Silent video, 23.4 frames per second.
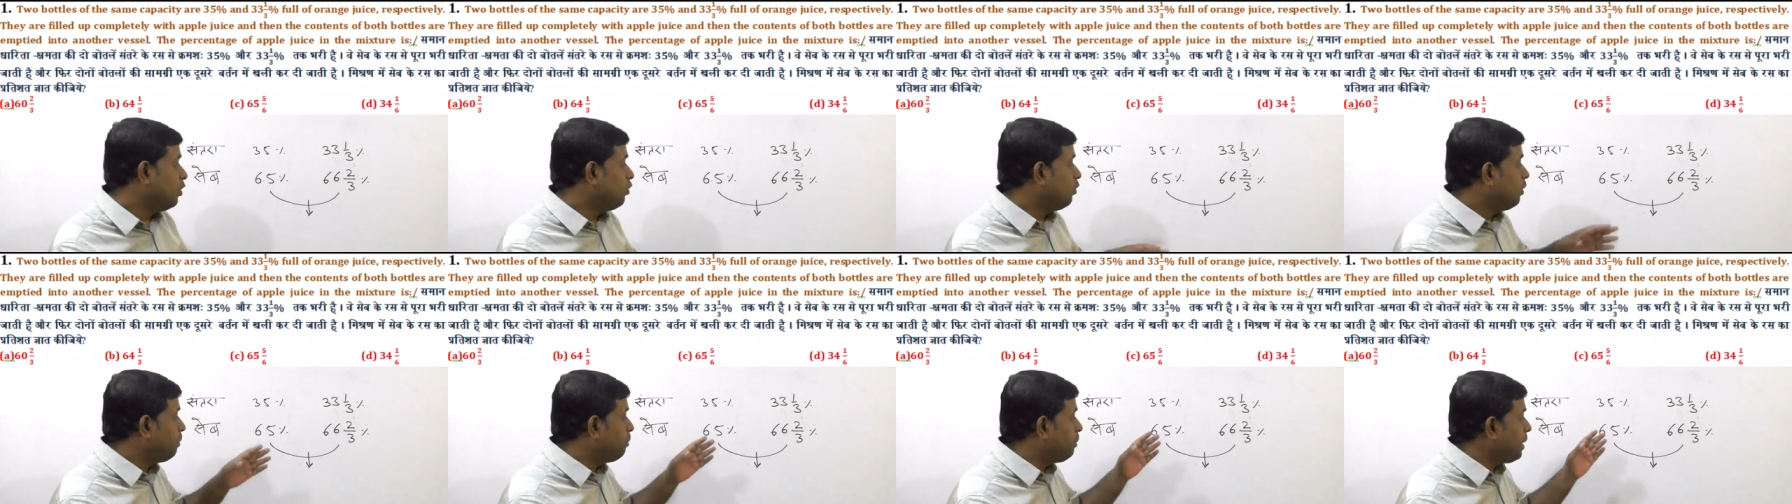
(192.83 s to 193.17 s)

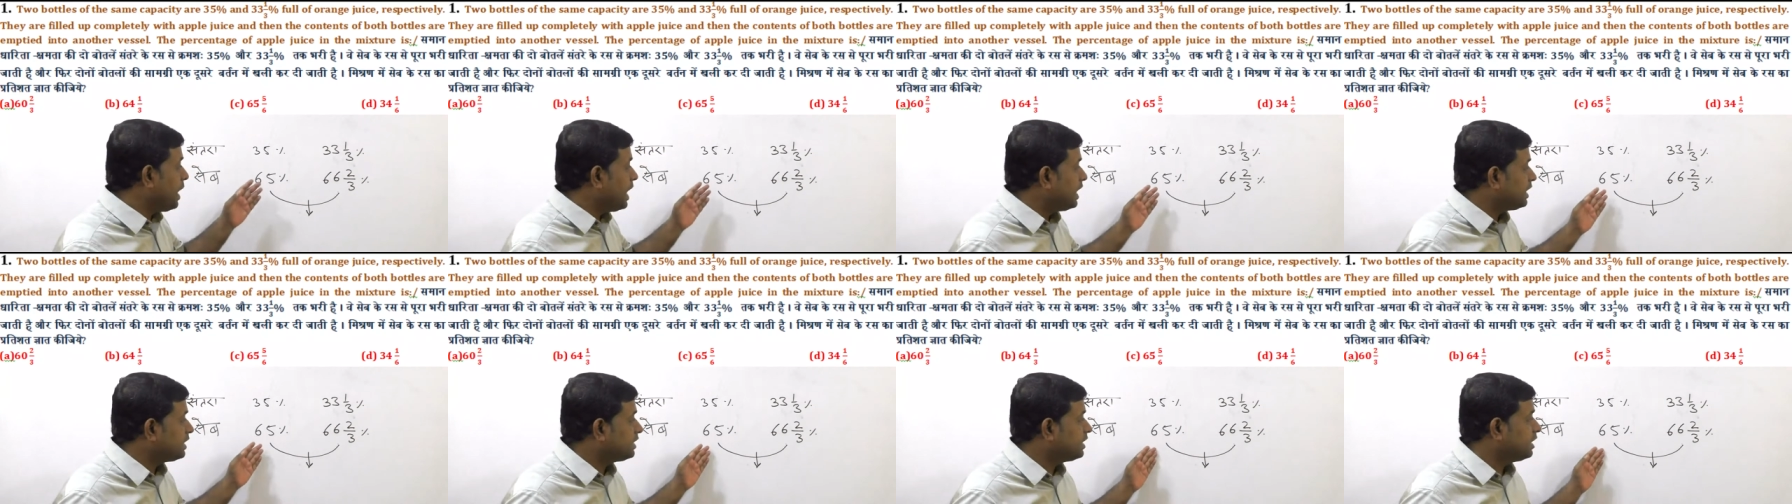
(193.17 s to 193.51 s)
वो
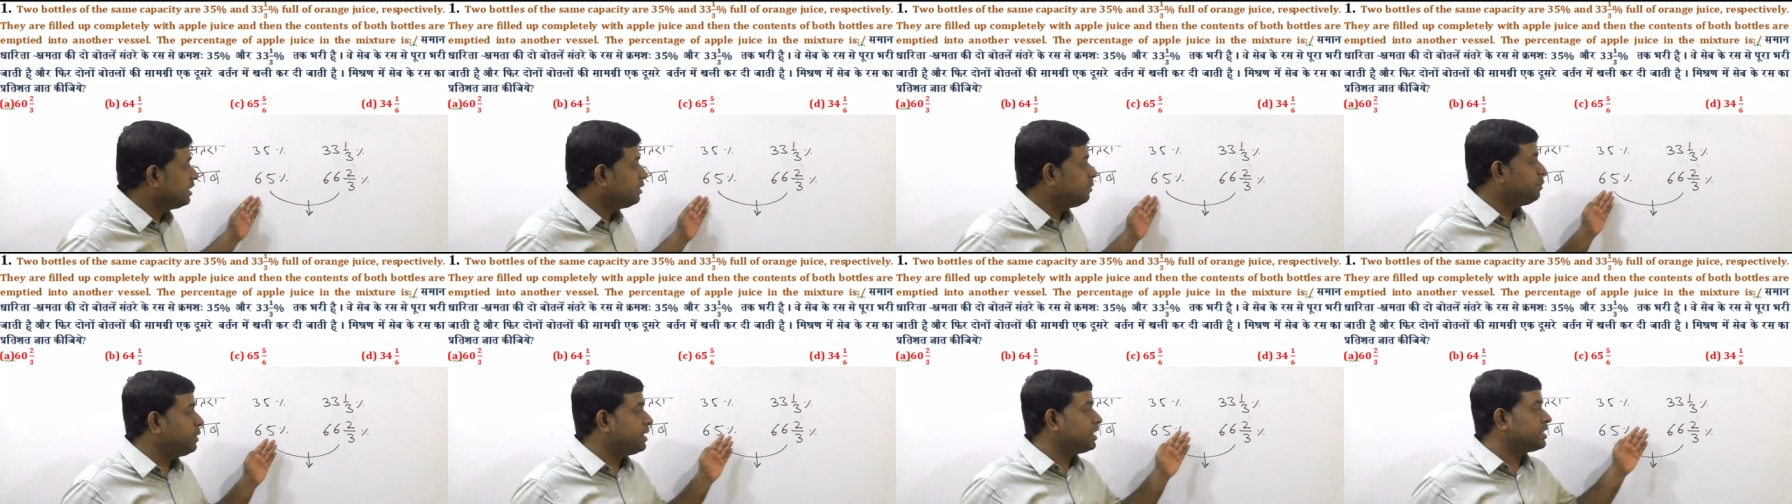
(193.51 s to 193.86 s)

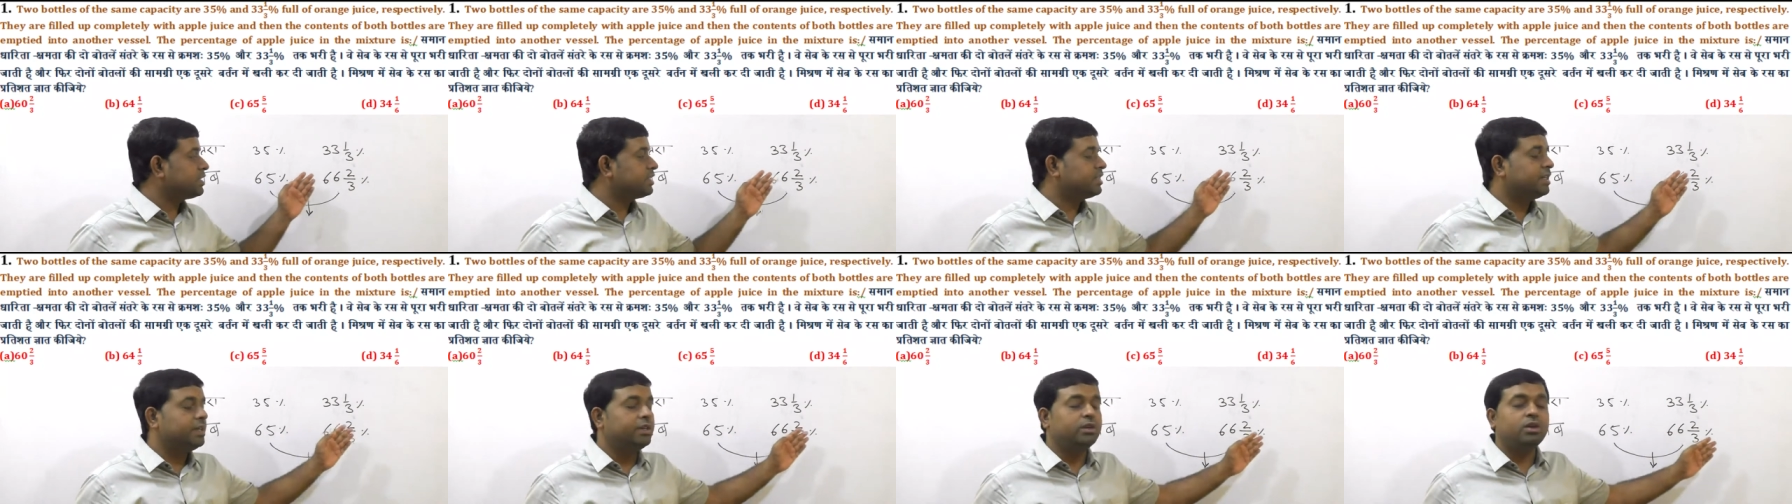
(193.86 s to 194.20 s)
पैंसठ
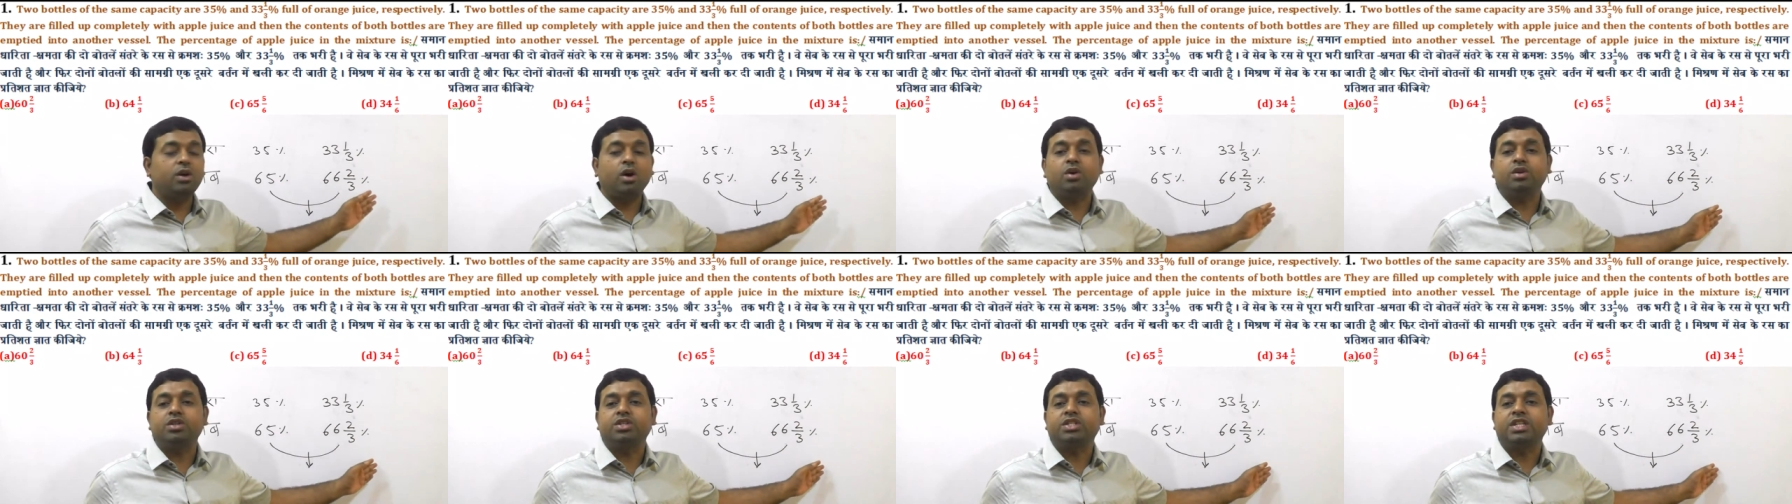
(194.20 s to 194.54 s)
परसेंट
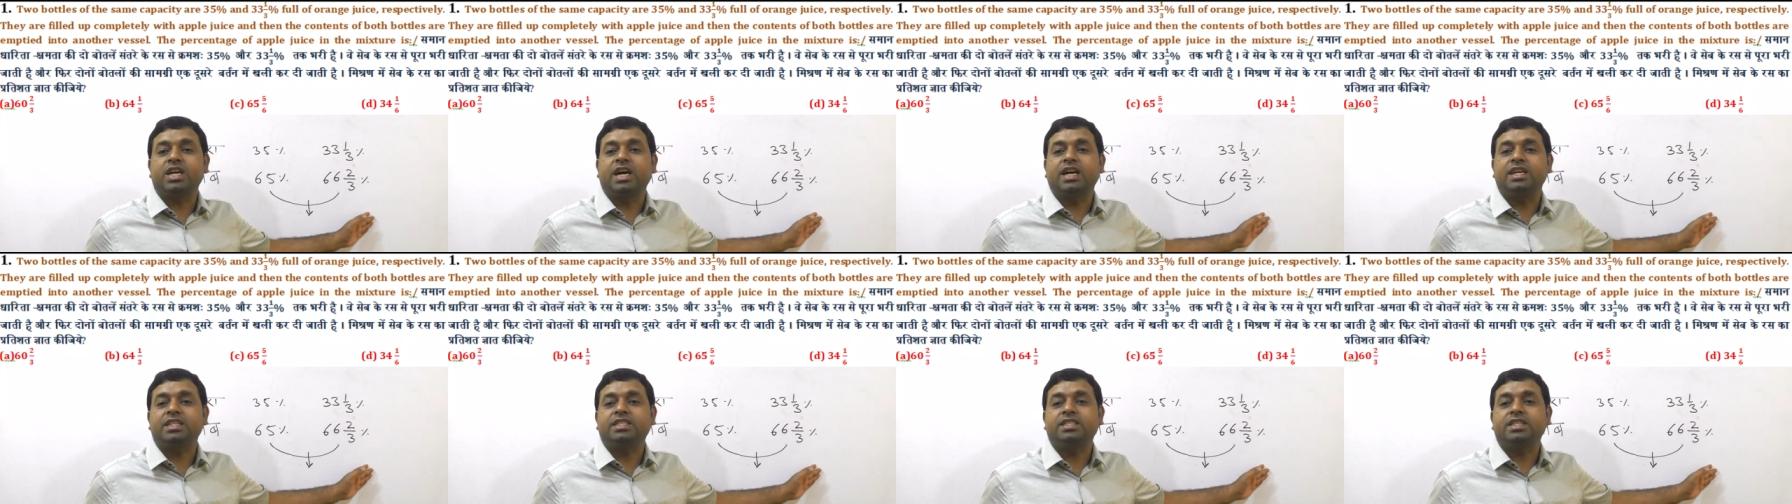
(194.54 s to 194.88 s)
और
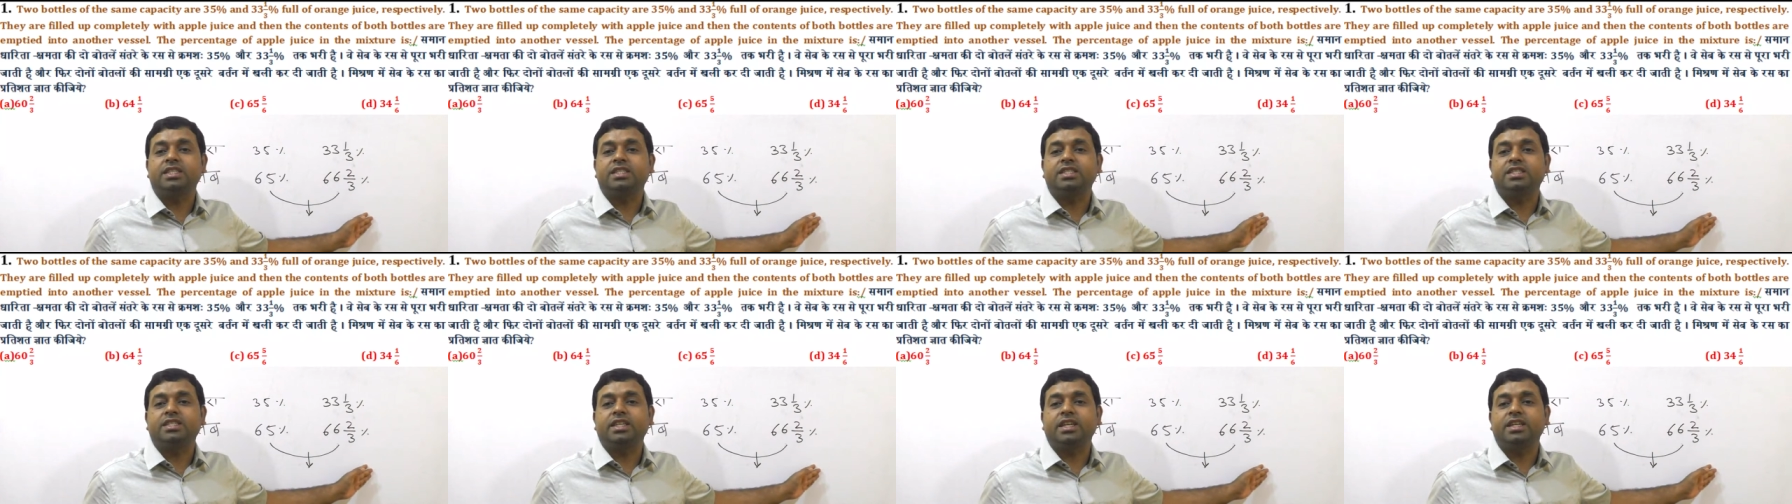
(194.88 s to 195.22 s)

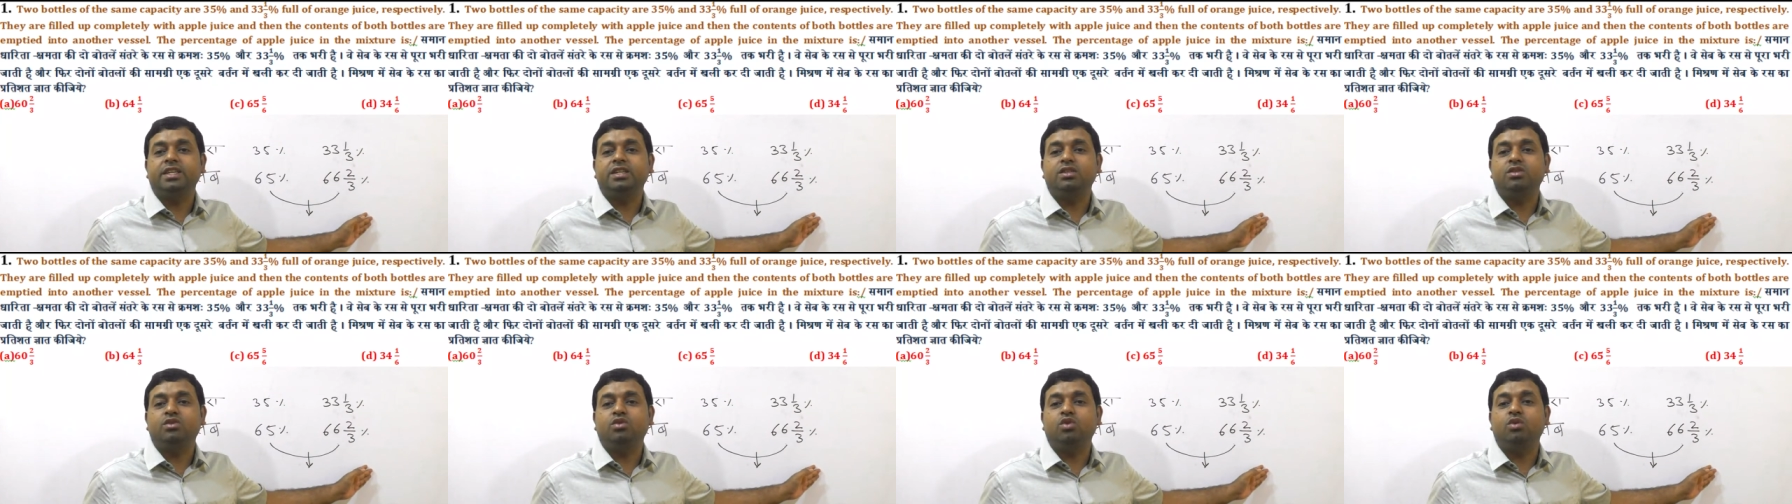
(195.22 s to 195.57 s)
छाछठ सही